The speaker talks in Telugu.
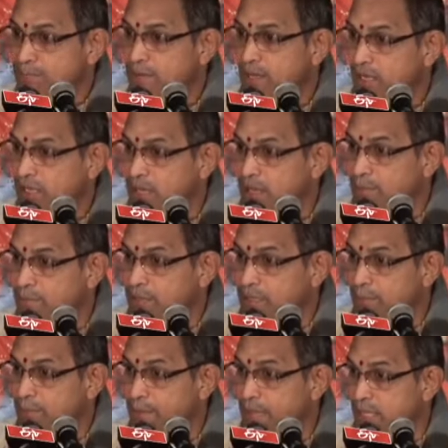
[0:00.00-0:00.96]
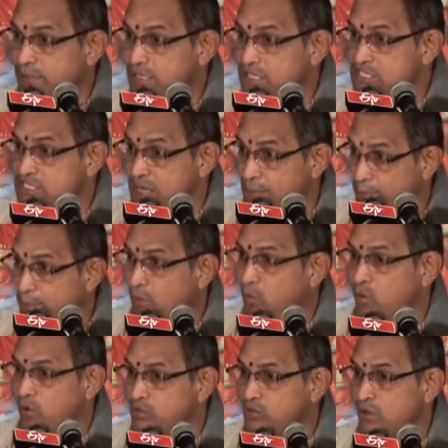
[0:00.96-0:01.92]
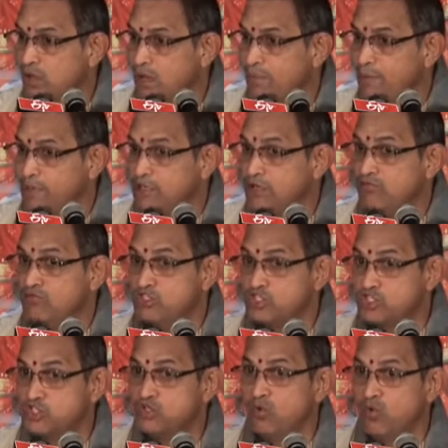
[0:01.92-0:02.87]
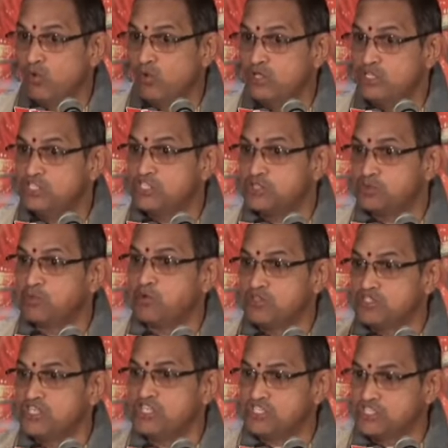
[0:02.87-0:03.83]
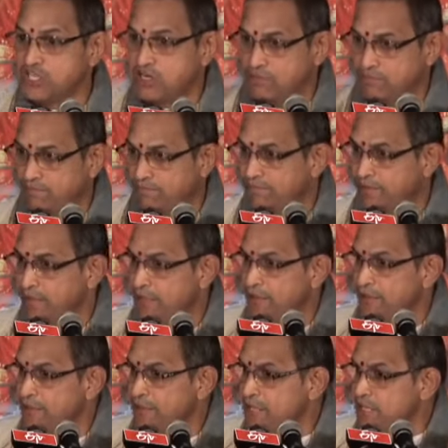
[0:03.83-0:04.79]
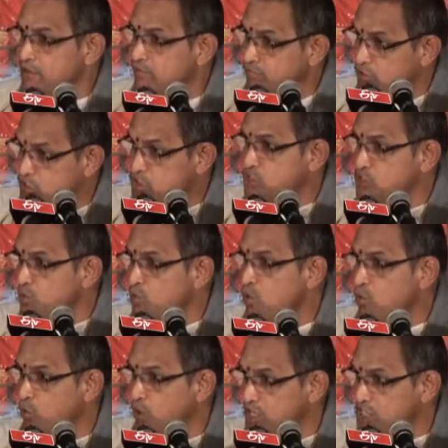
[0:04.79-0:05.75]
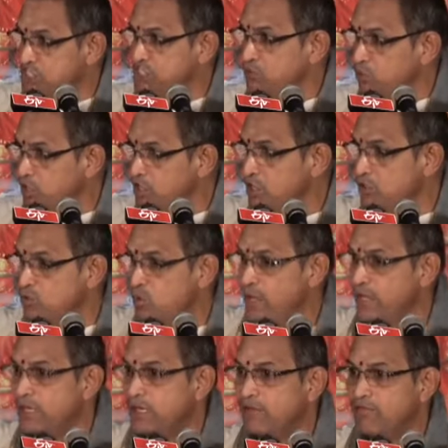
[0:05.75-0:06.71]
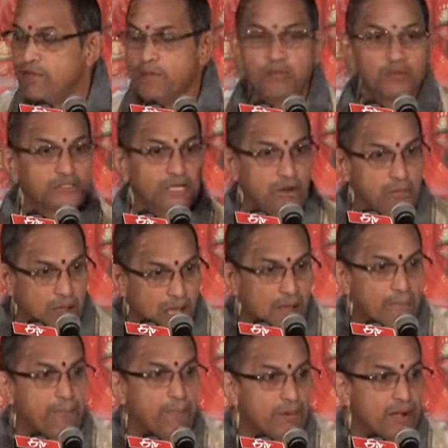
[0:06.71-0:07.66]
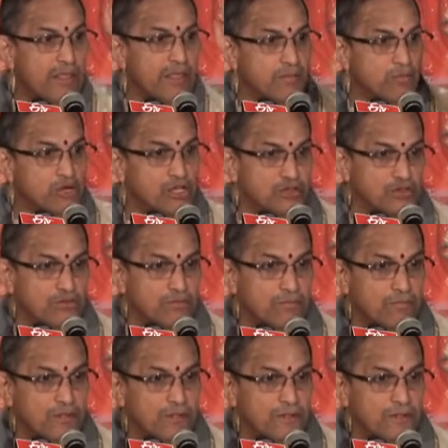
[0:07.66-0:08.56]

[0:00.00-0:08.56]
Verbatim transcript: చెప్పాలి కాబట్టి భేదం చెప్పకూడదు కాబట్టి విష్ణువు గురించి స్పృశించరు విష్ణువు కూడా శివుని ఎందు ఐక్యమైపోతాడు మహాప్రలయమునందు